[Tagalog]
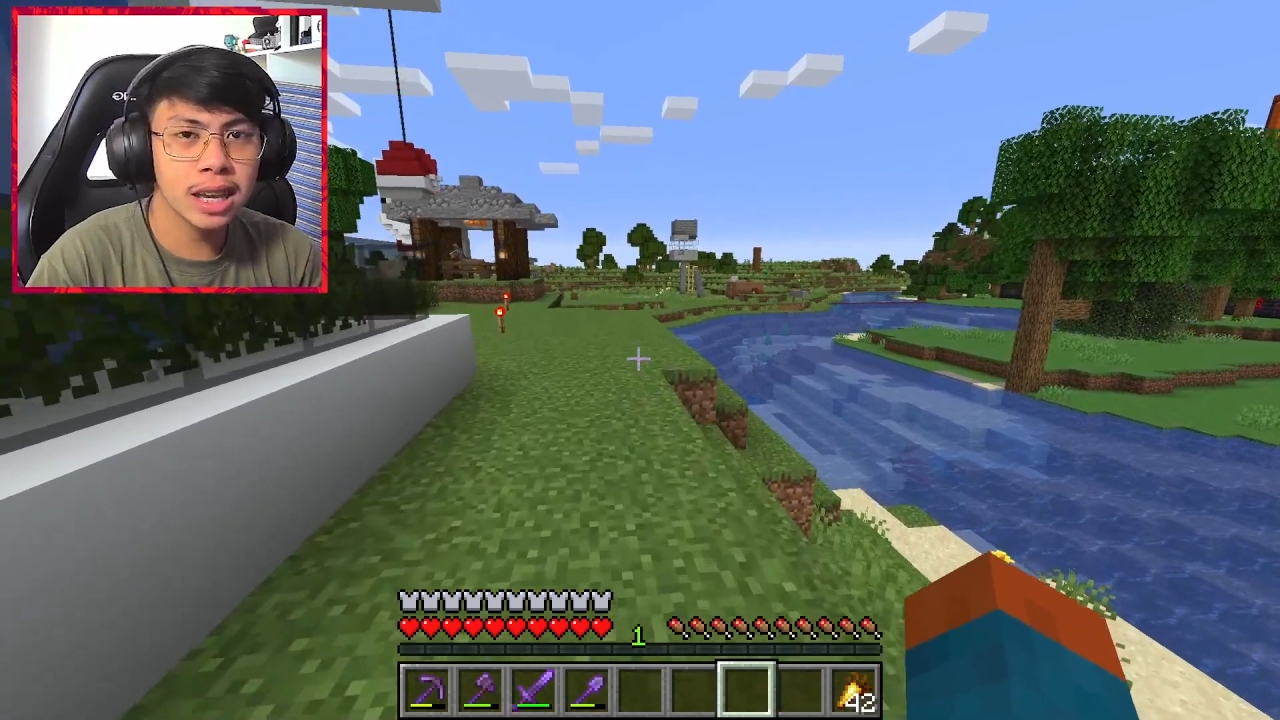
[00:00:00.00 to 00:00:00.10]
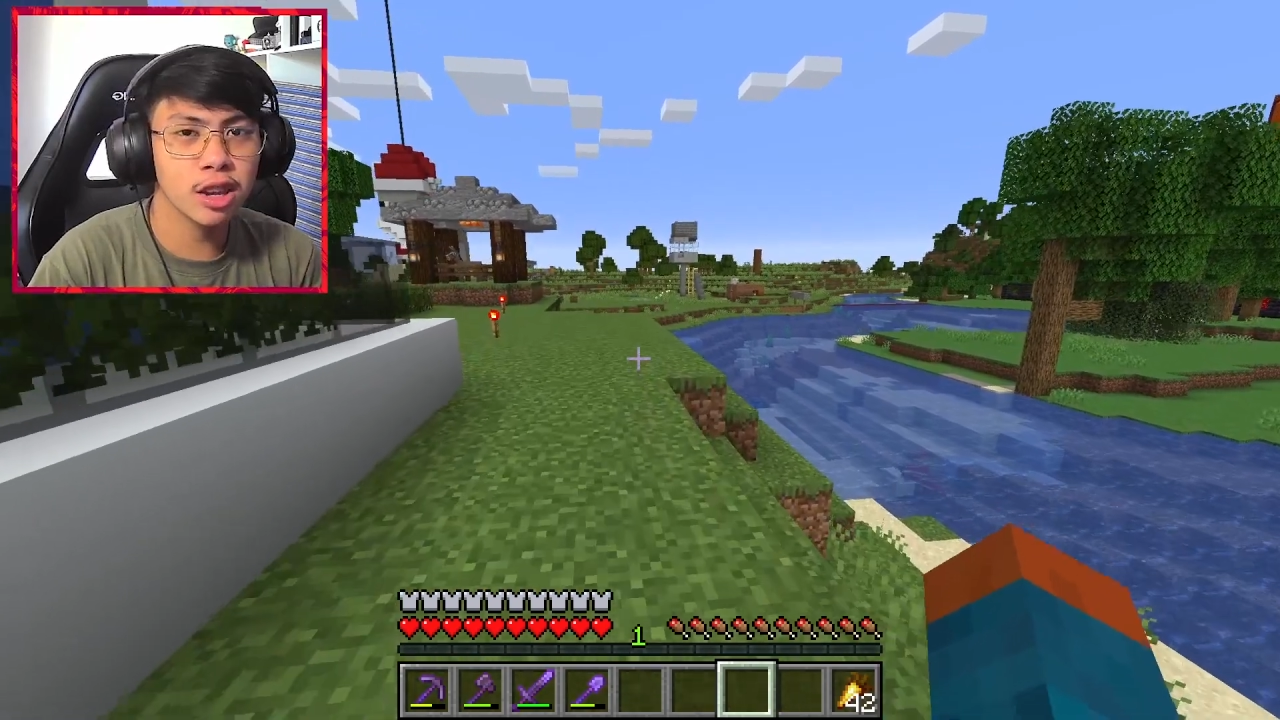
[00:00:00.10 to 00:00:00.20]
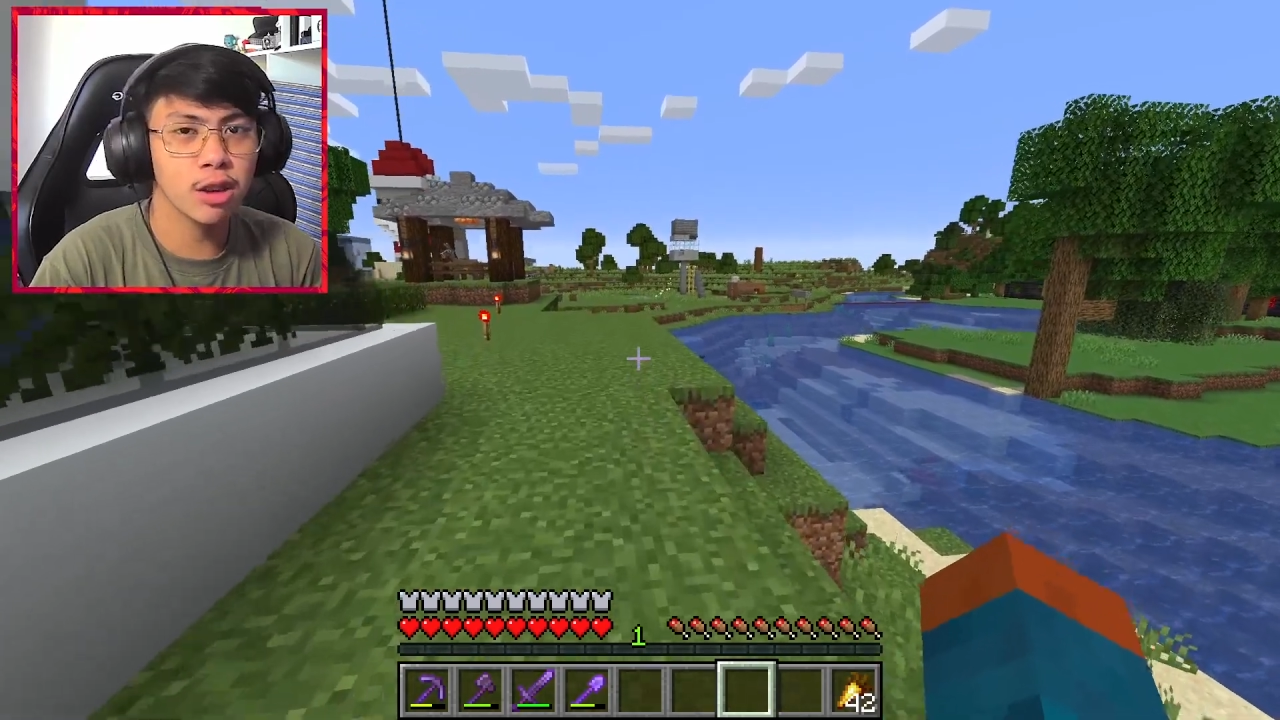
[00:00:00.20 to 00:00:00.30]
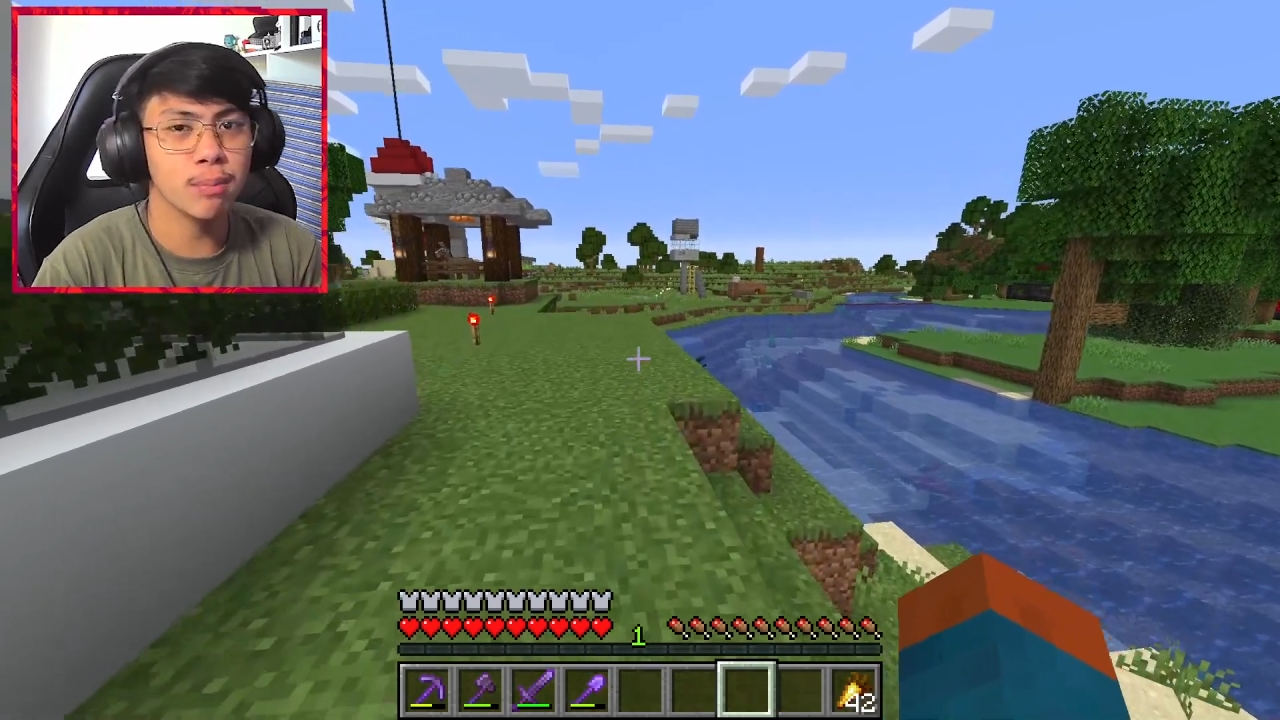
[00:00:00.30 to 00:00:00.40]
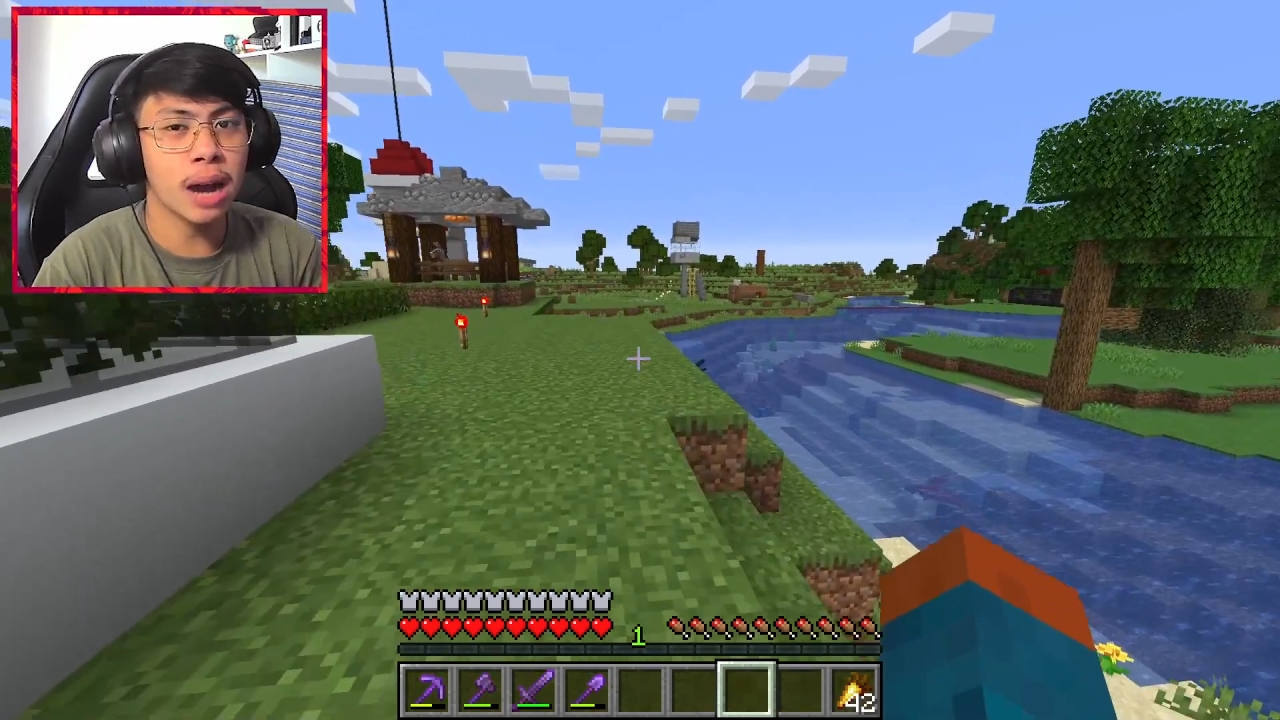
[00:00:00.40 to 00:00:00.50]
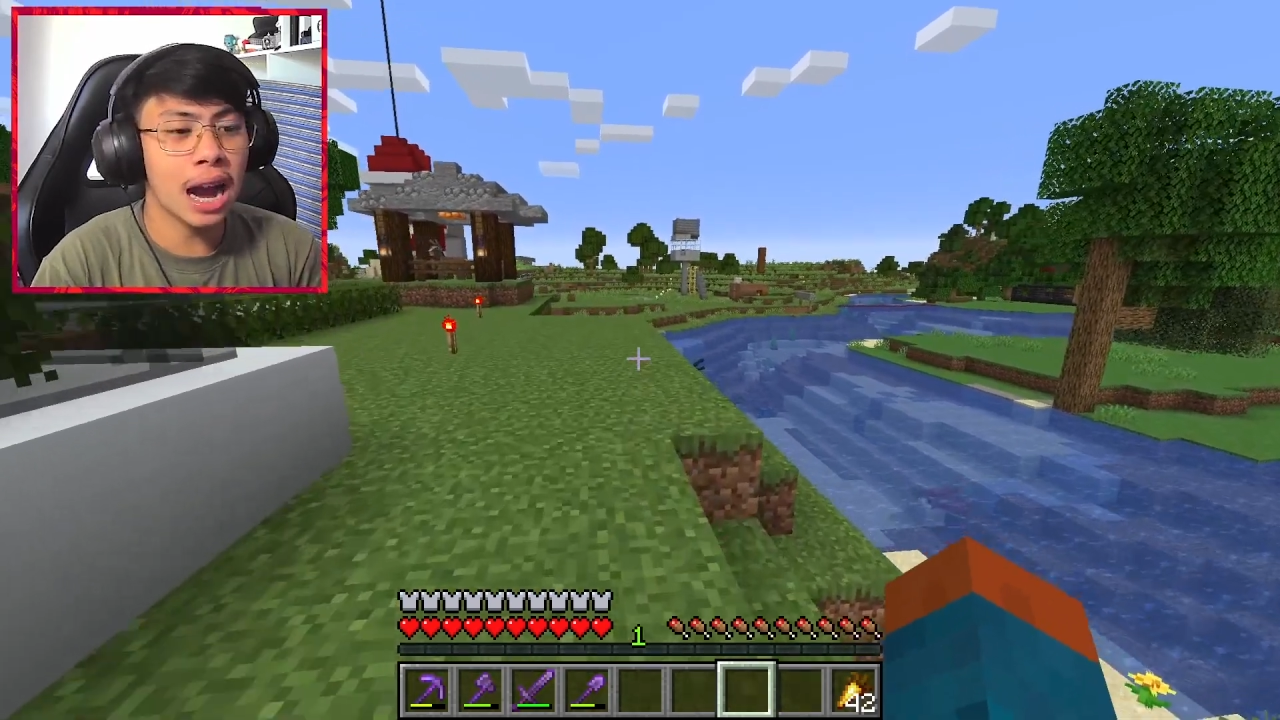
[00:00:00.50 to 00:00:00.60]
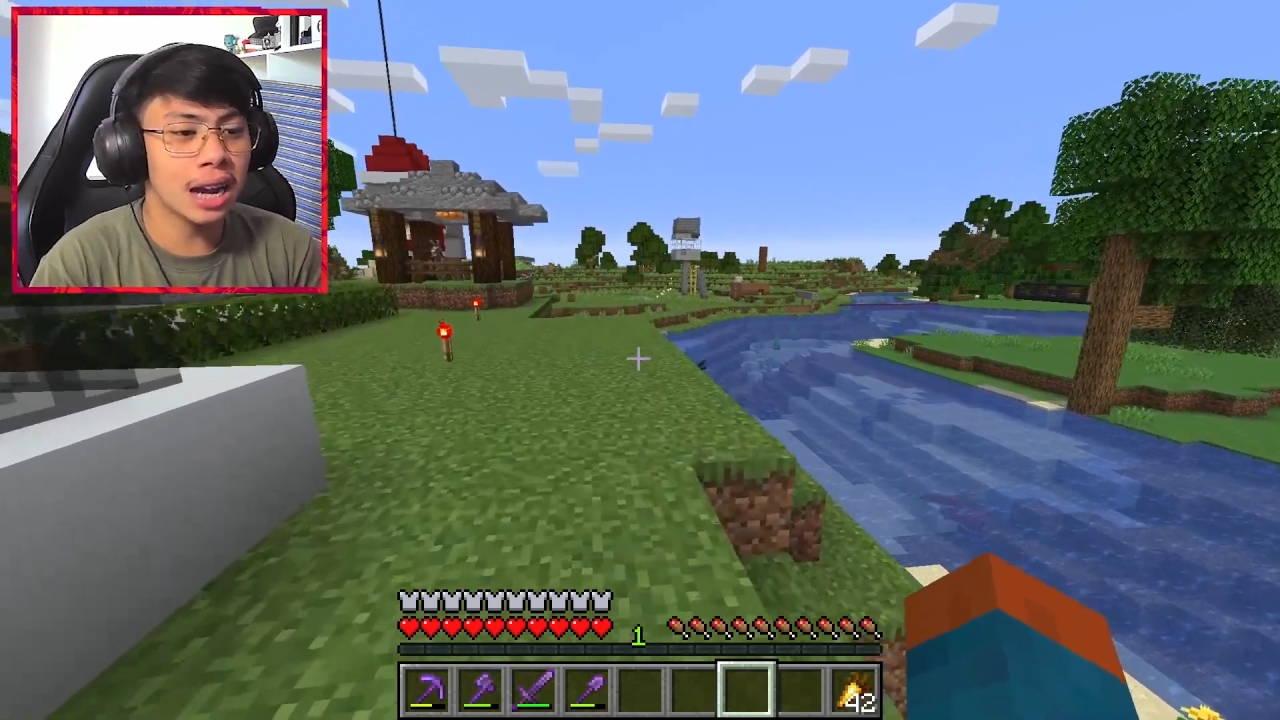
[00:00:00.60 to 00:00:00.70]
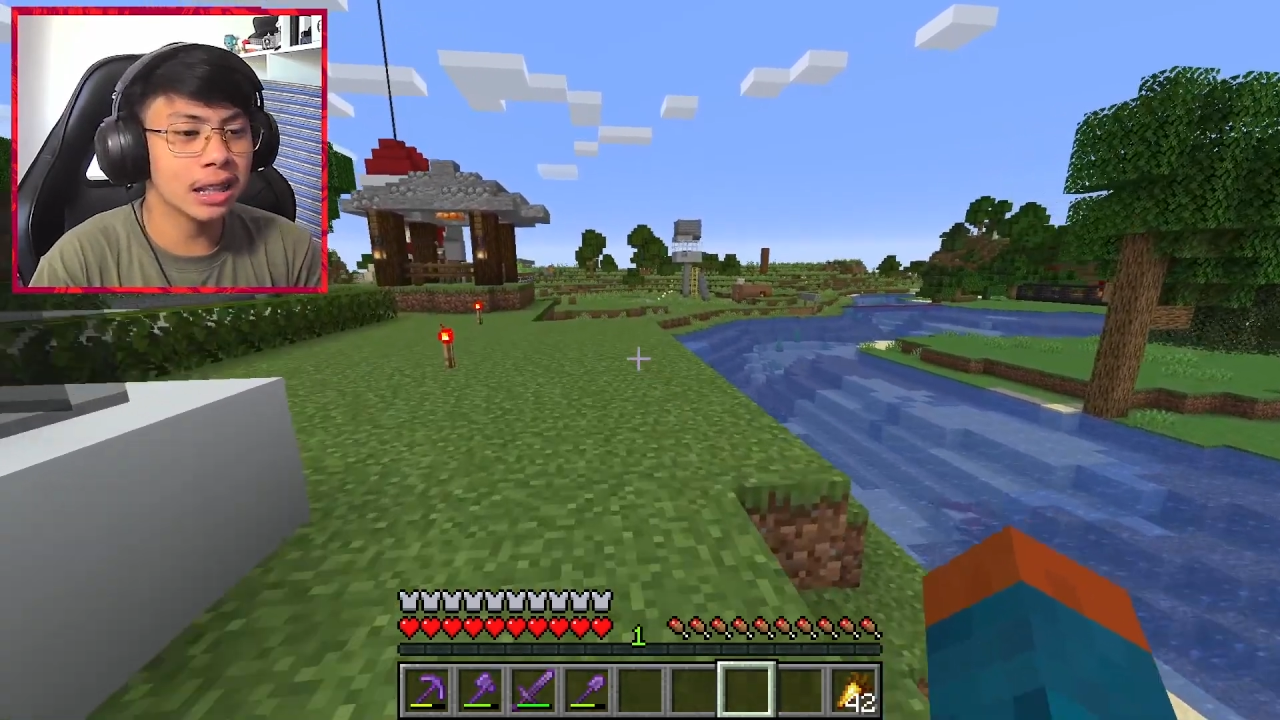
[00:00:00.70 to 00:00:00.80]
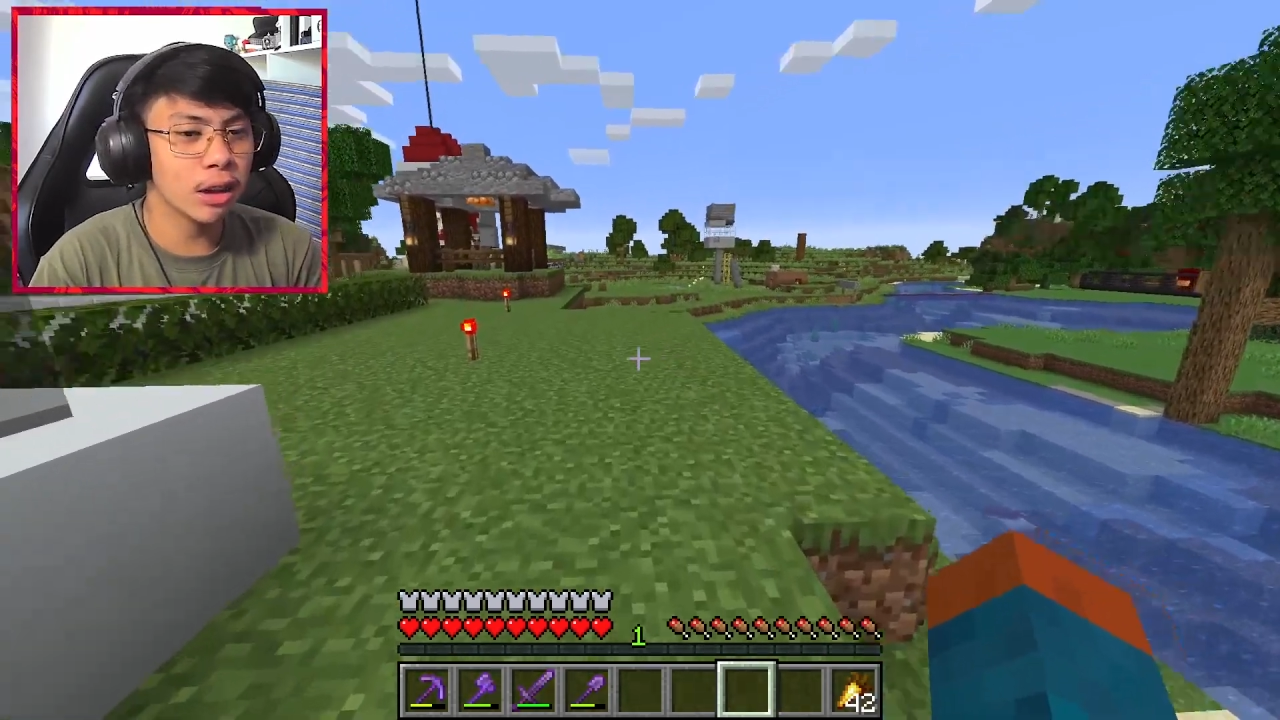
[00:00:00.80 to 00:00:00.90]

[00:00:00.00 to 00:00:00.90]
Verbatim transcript: ba sa inyo yung pangalan